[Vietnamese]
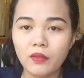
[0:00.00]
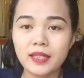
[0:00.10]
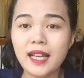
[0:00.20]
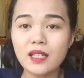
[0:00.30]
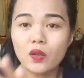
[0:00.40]

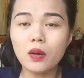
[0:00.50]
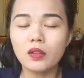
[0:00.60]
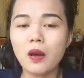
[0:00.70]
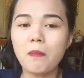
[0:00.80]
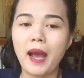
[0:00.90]
và xác suất
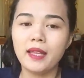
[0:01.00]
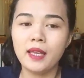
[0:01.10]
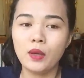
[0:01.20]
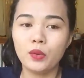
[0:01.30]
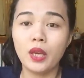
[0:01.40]
thất bại
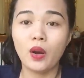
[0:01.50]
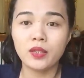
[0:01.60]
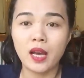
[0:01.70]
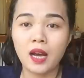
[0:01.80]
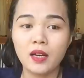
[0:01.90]
nhiều thì họ
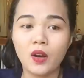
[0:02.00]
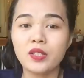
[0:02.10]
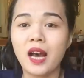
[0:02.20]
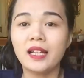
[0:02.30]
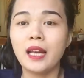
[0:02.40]
sợ họ
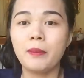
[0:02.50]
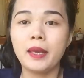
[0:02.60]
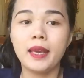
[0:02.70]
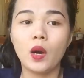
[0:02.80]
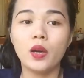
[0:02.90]
sợ thì làm
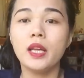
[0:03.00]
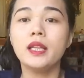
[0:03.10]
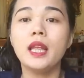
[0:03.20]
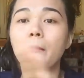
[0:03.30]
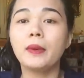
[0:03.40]
gì họ đi
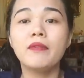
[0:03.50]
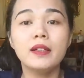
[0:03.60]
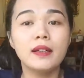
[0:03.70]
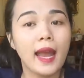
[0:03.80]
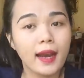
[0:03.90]
tìm các
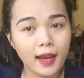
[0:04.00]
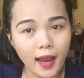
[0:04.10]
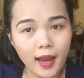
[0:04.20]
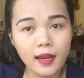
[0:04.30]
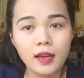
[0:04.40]
phương án
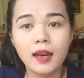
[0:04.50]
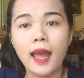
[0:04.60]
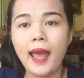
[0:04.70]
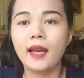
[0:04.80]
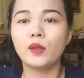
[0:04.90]
khác
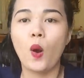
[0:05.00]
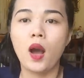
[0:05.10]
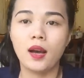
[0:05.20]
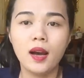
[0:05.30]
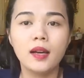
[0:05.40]
an
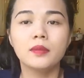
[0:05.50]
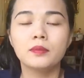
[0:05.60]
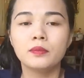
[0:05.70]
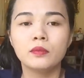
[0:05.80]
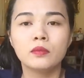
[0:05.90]
toàn hơn
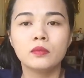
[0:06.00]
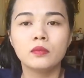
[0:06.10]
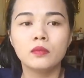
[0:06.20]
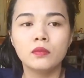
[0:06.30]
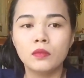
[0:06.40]

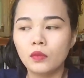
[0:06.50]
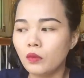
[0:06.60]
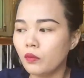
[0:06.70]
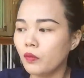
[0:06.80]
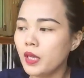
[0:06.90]

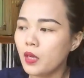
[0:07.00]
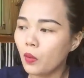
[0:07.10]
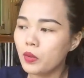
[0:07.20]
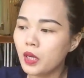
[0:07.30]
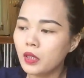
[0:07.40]
ví
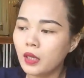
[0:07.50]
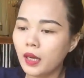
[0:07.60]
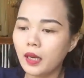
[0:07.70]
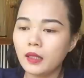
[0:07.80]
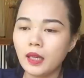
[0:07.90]
dụ như
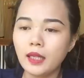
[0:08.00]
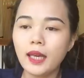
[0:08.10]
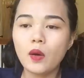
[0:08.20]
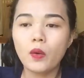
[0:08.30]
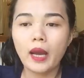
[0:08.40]
á, những
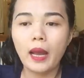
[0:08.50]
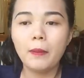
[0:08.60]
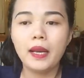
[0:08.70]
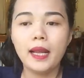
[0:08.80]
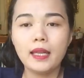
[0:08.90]
cái cô gái
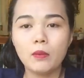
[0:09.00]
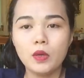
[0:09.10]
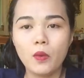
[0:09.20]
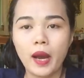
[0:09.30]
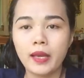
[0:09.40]
mà lấy chồng
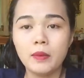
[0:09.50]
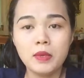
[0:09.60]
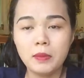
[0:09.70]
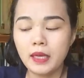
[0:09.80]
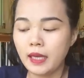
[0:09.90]
nước ngoài giống
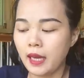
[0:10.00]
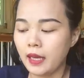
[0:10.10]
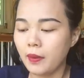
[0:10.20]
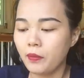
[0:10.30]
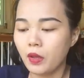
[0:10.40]
như minh
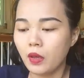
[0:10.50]
vậy á,